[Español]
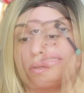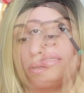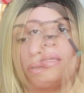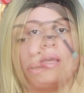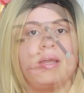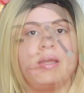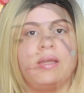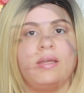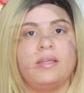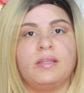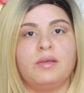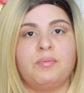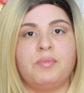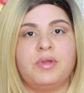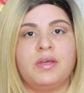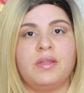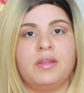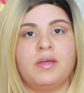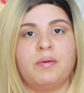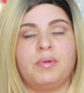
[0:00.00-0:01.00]
ya que
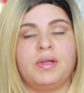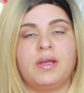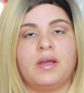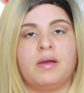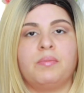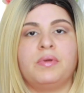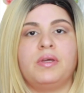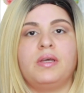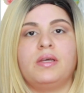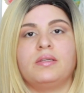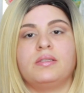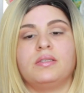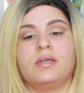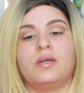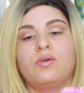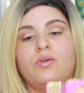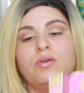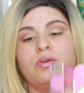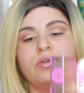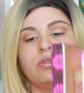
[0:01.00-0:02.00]
terminé de aplicarme ese
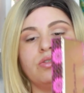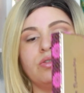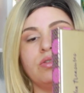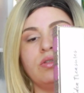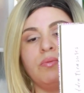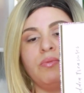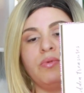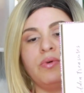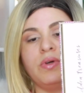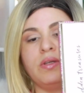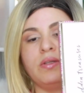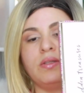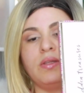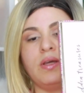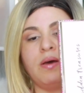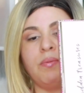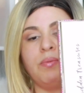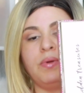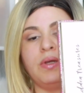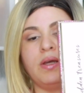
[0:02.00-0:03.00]
color entonces me voy a
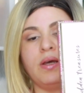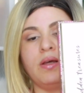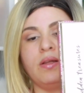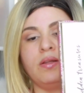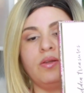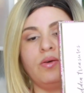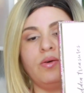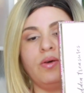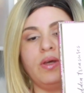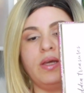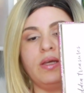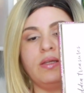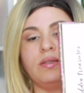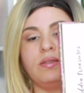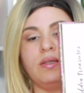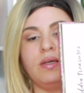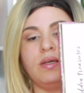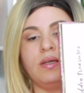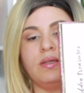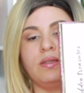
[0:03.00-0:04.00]
estar aplicando
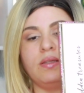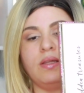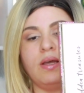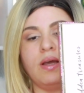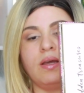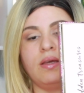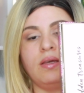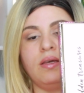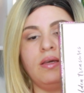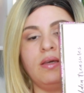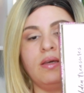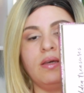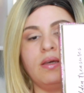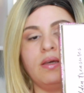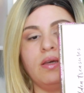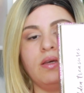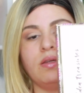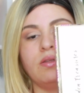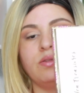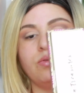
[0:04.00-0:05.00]
este que está aquí
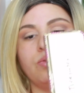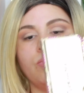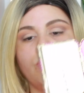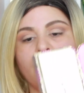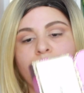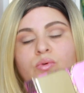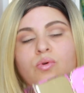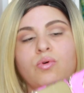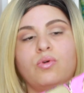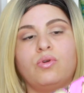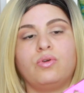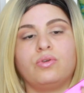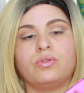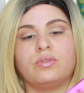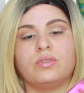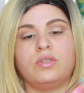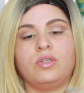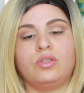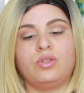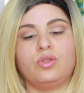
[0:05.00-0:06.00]
que es un
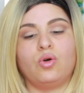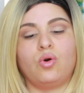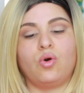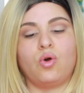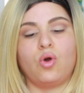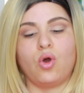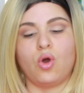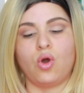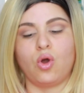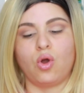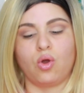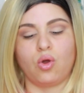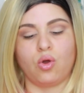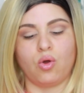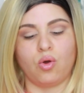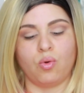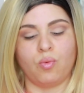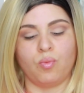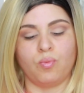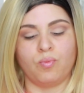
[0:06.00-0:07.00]
colorcito
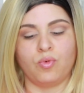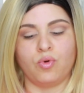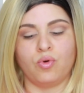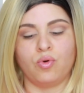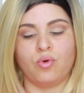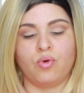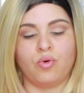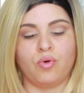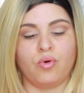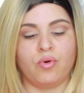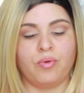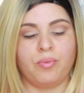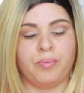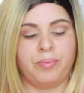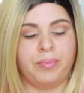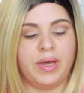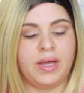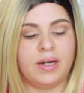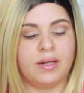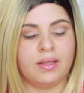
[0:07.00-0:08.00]
como
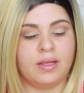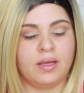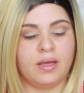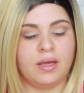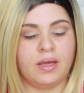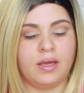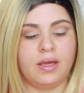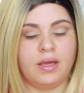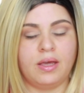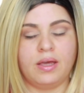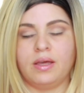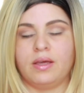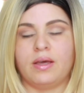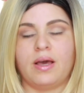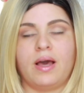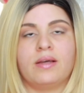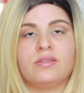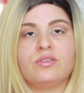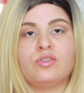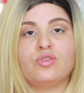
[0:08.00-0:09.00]
verde eh,
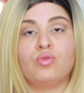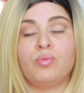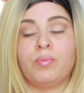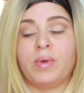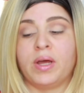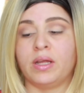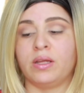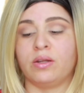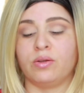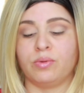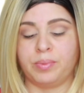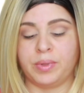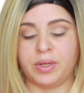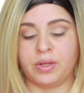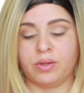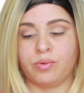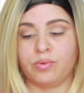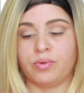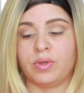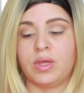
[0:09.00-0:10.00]
azul marino
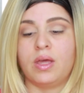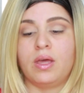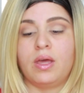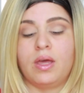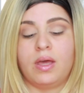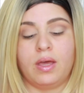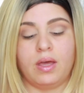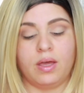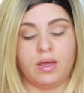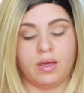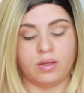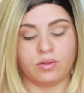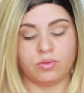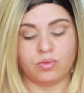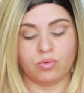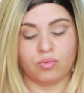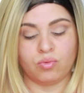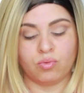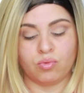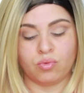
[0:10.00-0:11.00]
perdón es
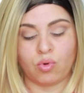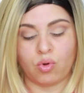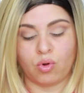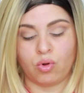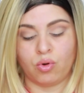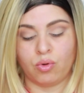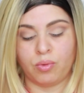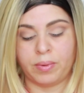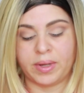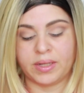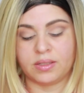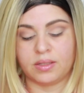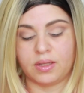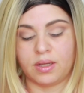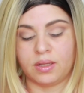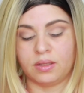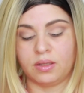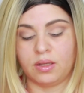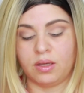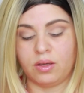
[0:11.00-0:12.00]
un color
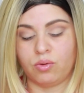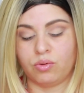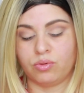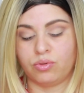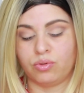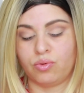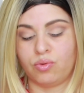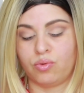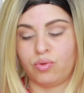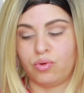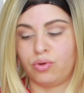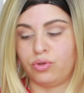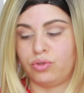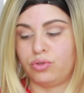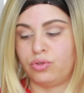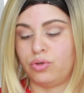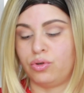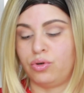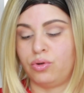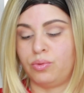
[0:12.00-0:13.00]
bastante oscuro
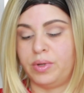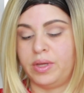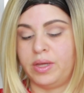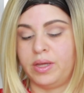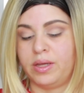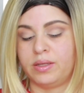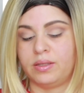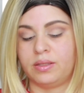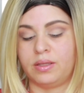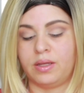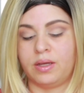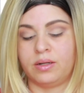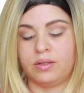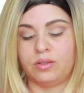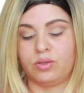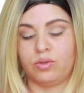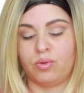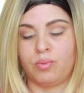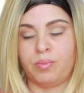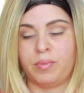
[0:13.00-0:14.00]
yo lo voy a estar
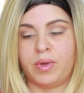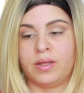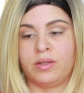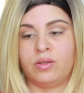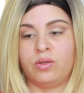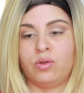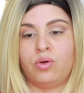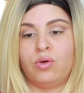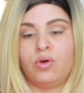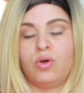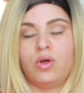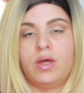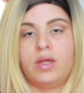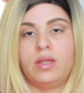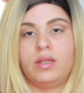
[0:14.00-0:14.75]
tomando